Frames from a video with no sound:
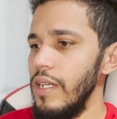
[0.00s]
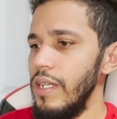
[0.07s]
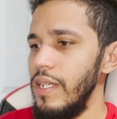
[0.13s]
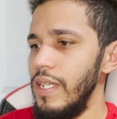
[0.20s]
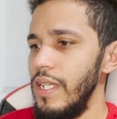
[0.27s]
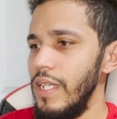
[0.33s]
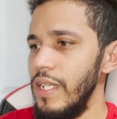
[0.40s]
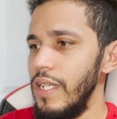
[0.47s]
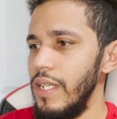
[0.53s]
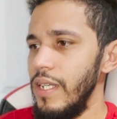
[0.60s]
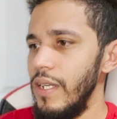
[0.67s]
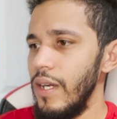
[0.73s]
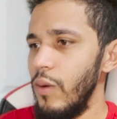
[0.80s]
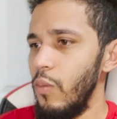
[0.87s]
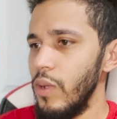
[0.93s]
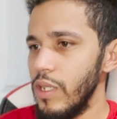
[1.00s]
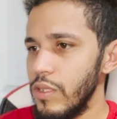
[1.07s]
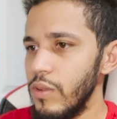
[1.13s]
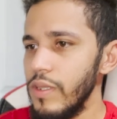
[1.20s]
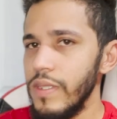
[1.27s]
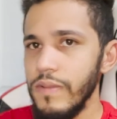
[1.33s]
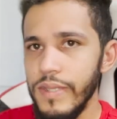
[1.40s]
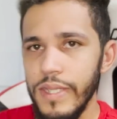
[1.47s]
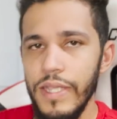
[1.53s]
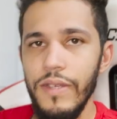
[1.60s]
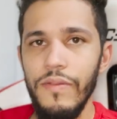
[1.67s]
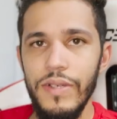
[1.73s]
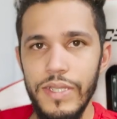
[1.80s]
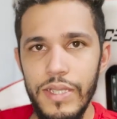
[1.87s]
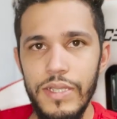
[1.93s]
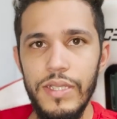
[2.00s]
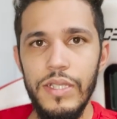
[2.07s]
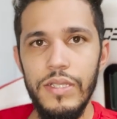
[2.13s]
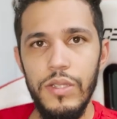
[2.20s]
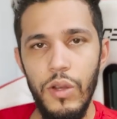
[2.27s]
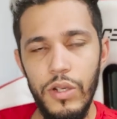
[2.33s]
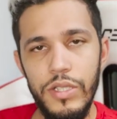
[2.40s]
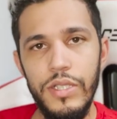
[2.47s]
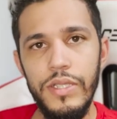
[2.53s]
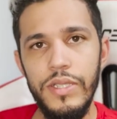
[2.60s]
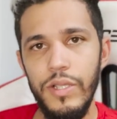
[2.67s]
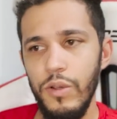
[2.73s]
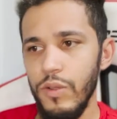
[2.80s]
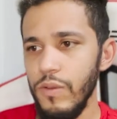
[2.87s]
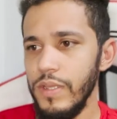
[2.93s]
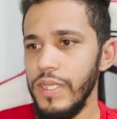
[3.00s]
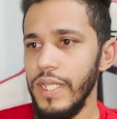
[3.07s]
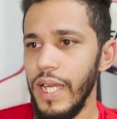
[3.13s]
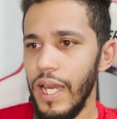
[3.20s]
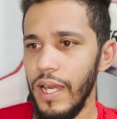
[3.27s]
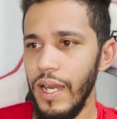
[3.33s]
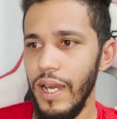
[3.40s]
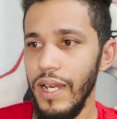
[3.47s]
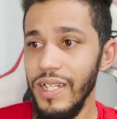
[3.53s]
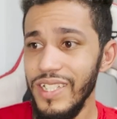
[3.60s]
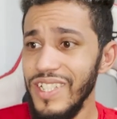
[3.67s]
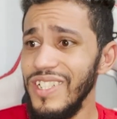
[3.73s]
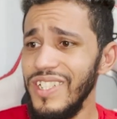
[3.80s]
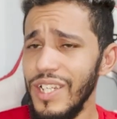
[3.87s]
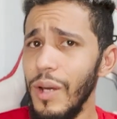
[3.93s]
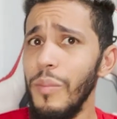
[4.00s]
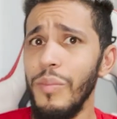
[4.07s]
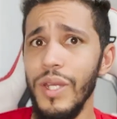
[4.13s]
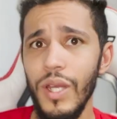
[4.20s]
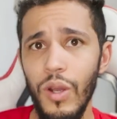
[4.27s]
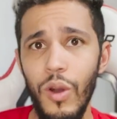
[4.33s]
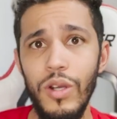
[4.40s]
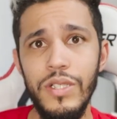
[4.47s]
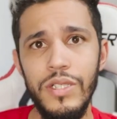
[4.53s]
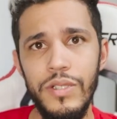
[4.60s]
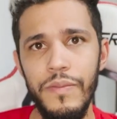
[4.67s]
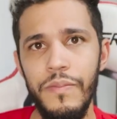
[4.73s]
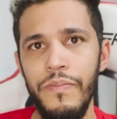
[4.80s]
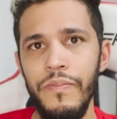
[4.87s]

E uma das coisas que você tem que fazer nessas lojas é quando você, antes de abrir a loja,